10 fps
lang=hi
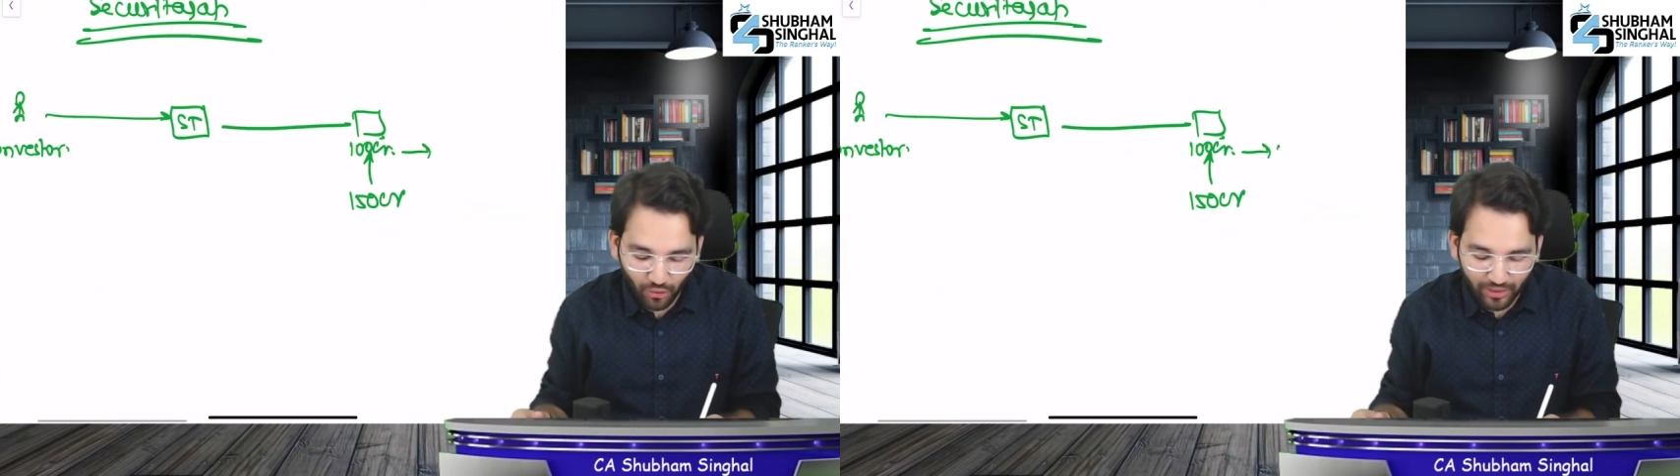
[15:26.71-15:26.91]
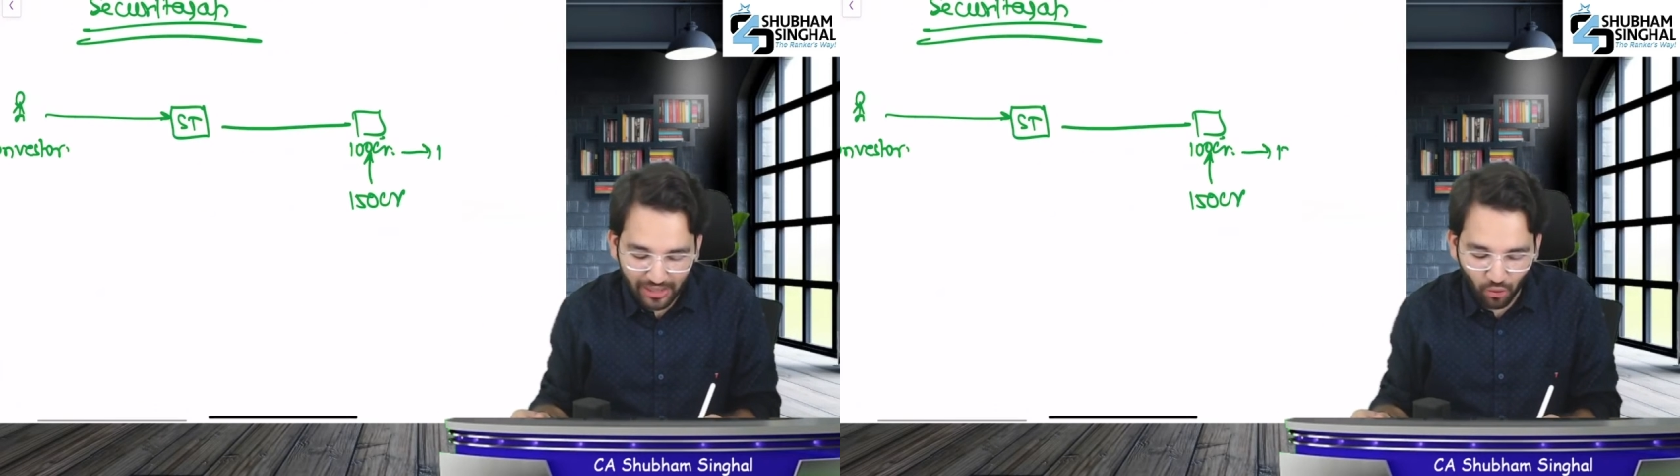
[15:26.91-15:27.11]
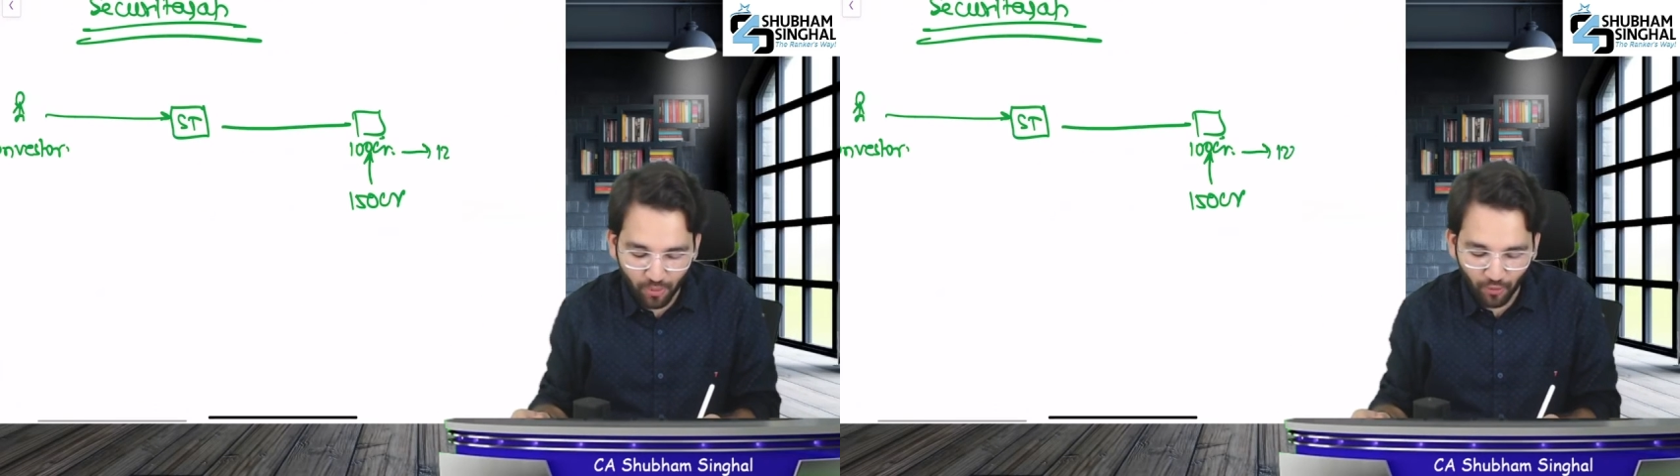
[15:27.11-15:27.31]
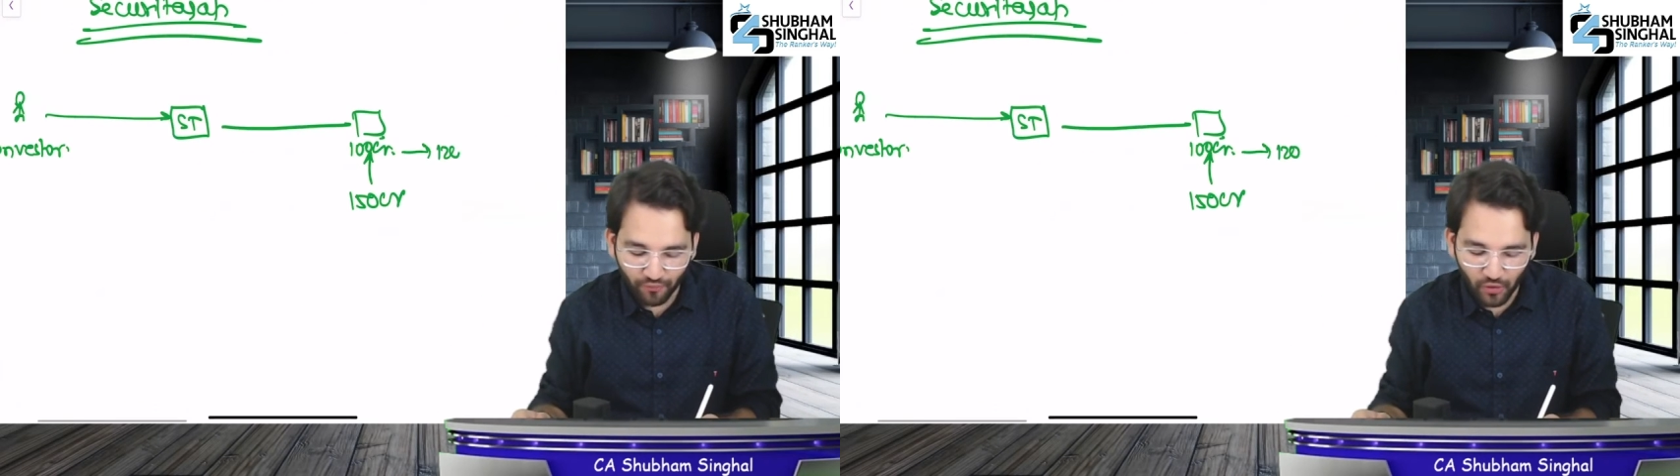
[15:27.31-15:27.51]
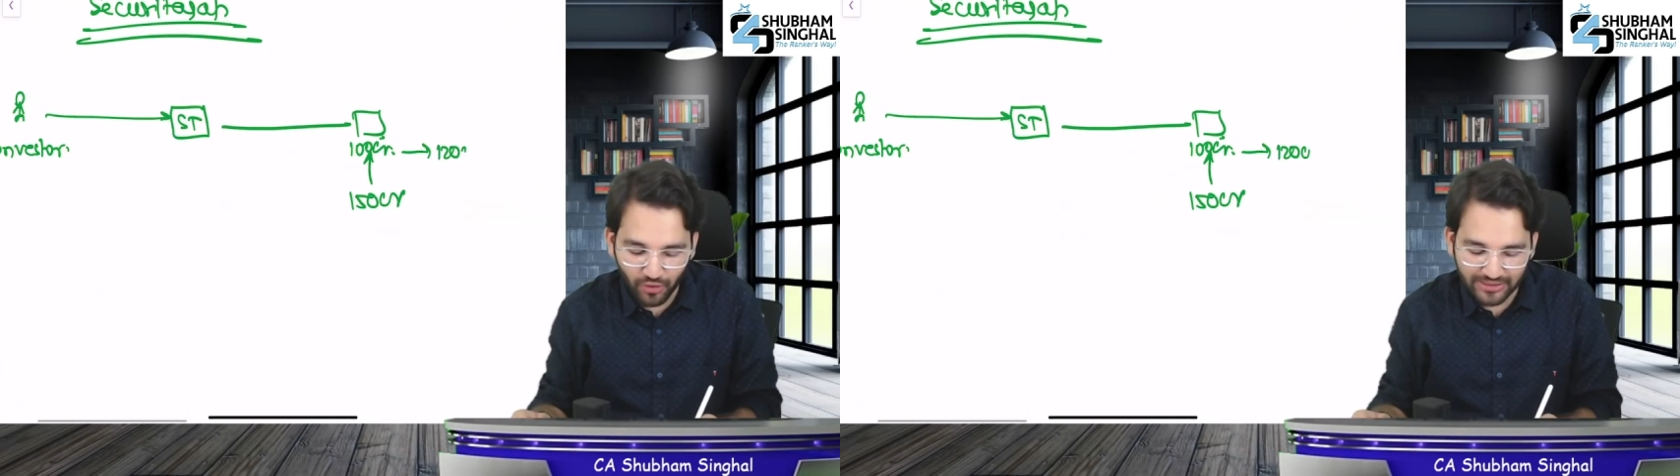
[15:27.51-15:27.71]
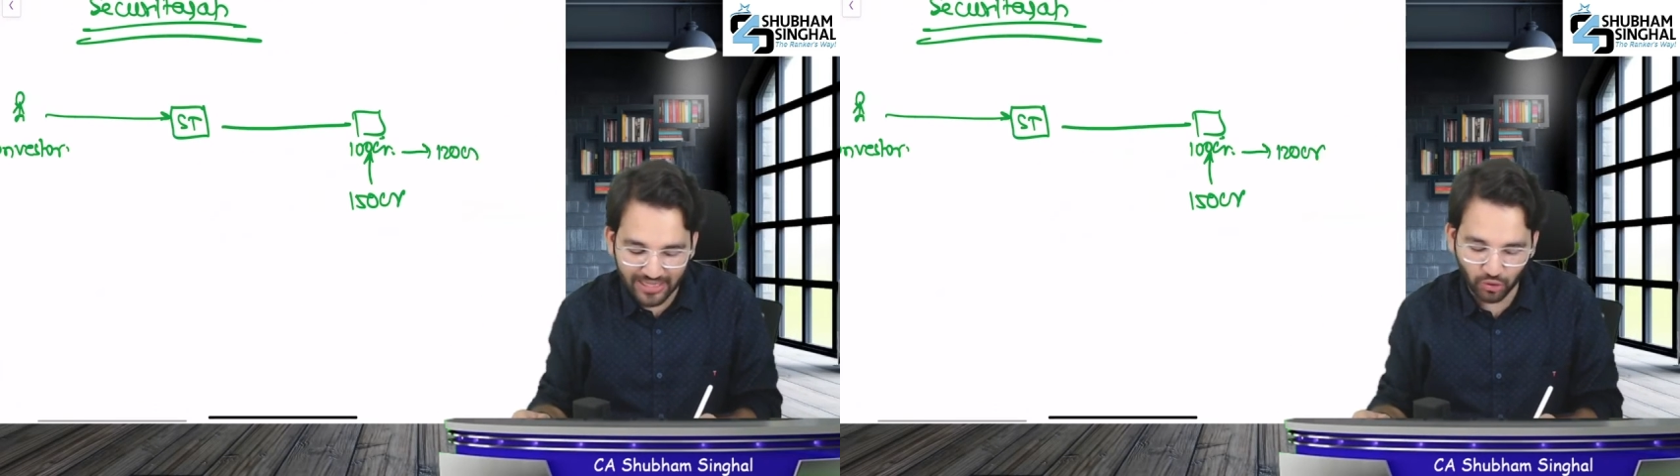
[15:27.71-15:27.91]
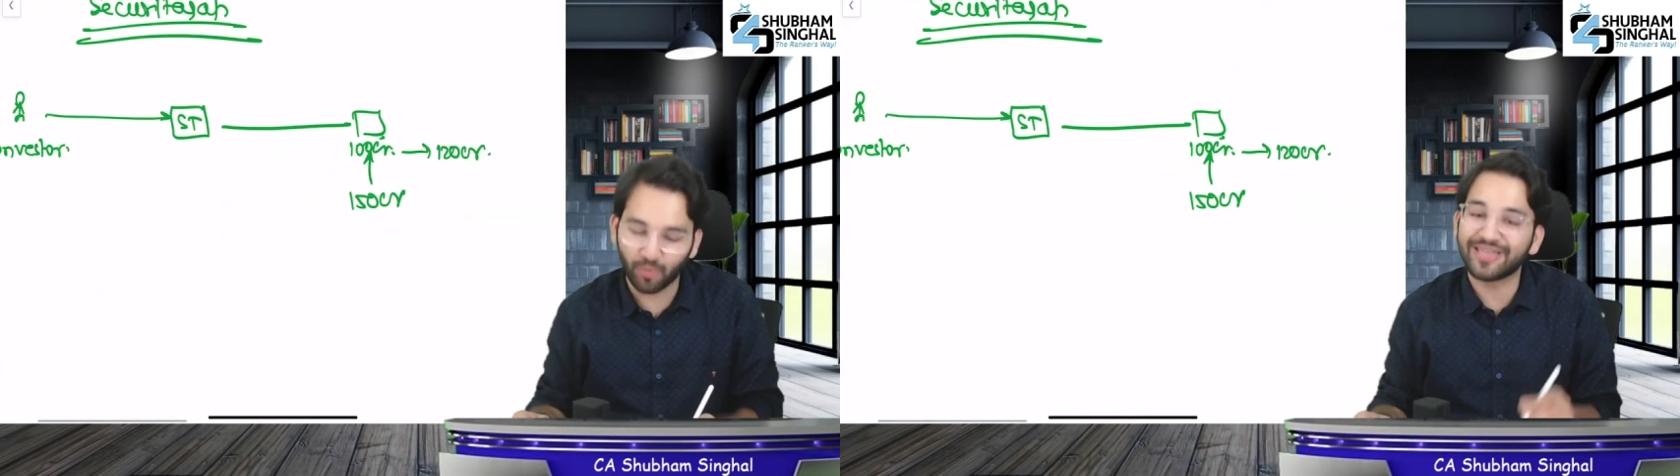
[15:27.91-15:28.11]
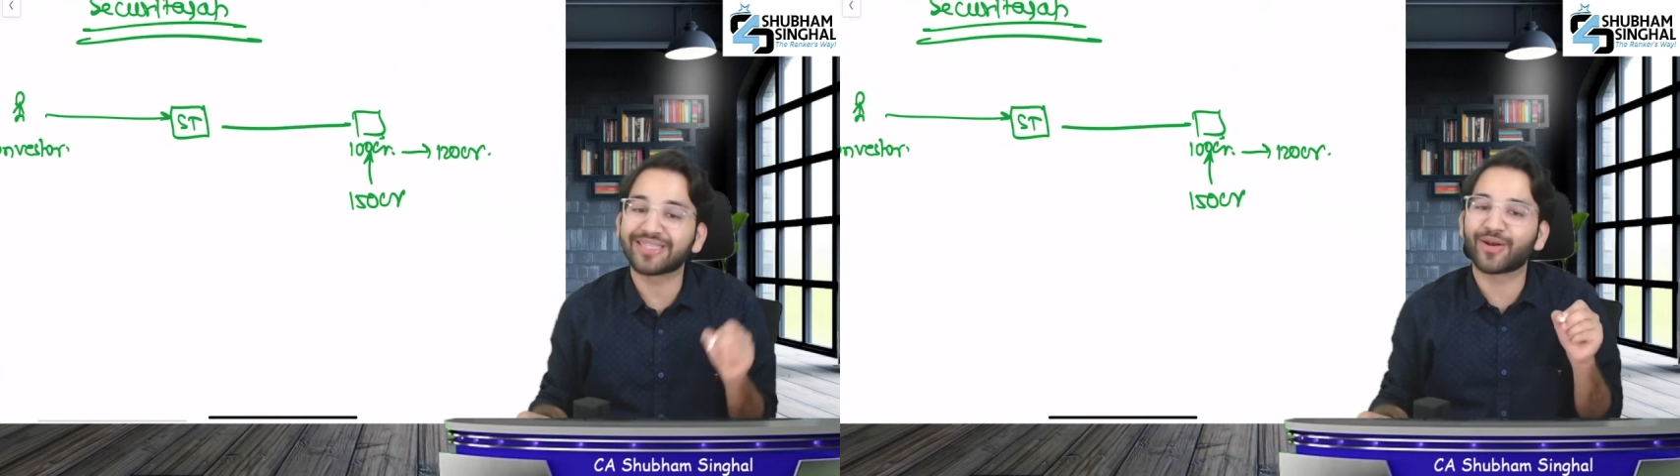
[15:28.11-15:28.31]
करोड़ के लोन पोर्टफोलियो से एक